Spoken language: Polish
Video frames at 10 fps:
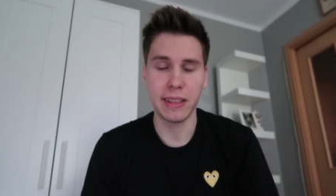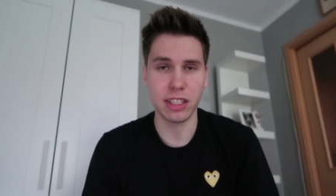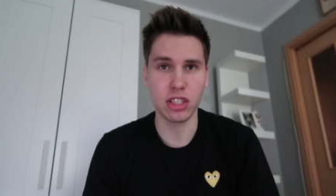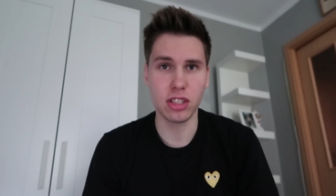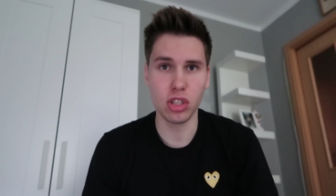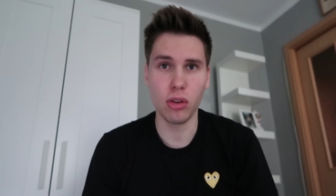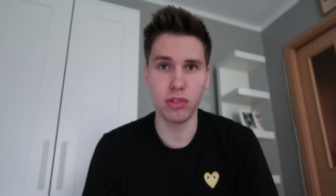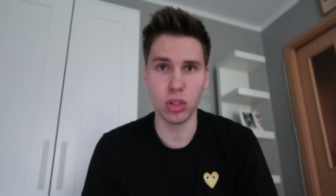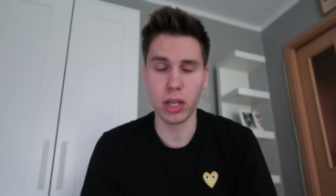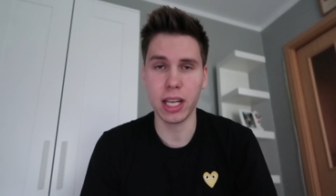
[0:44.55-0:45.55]
także co
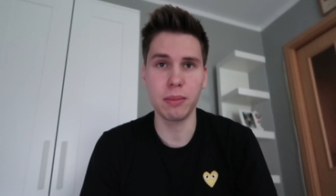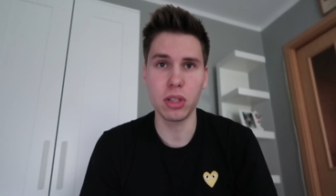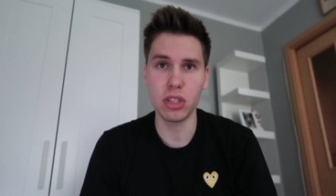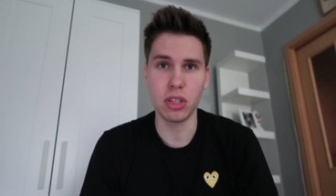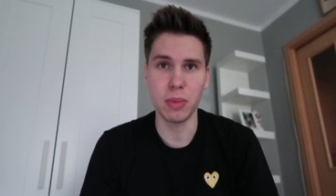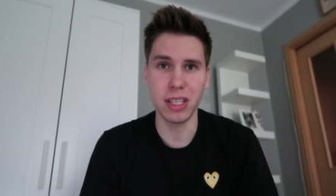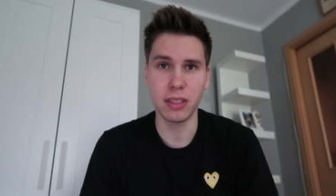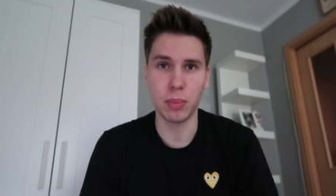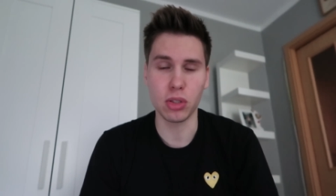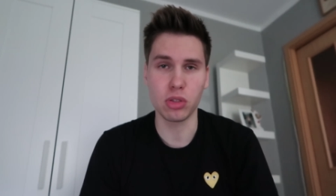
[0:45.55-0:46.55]
wtorek będziecie mieli
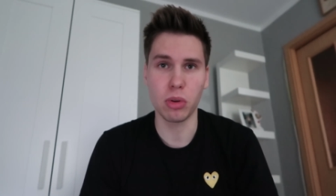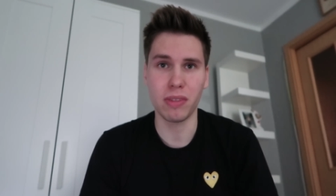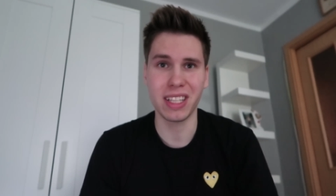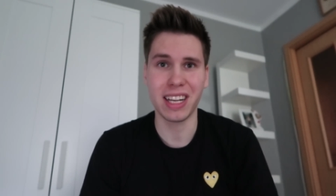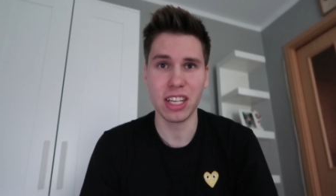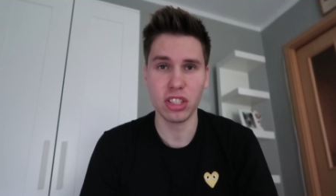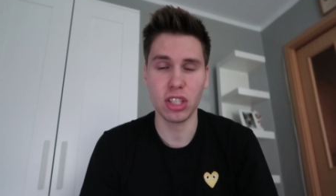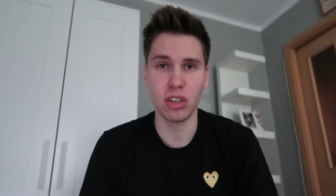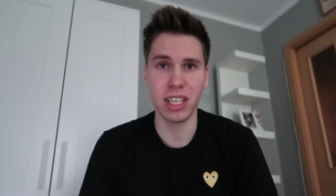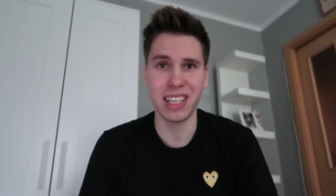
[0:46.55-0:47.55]
podsumowanie
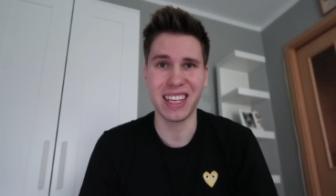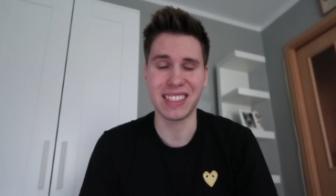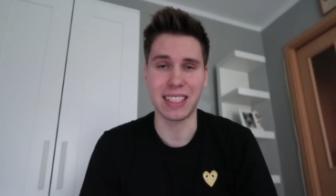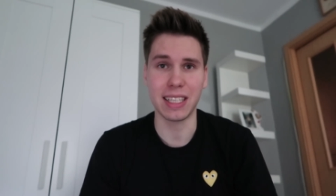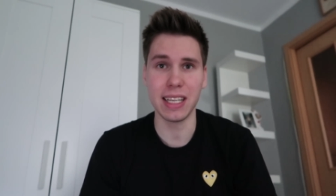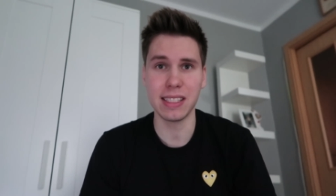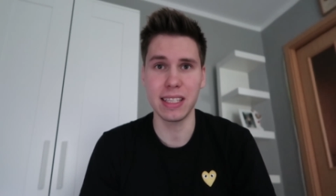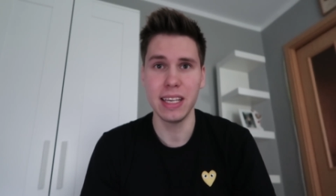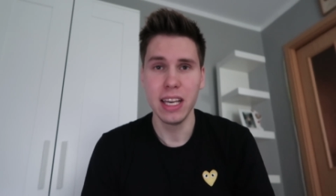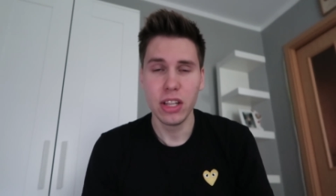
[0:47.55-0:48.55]
każdej kolejki
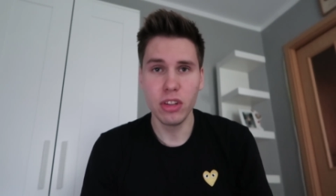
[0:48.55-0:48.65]
Ekstraklasy,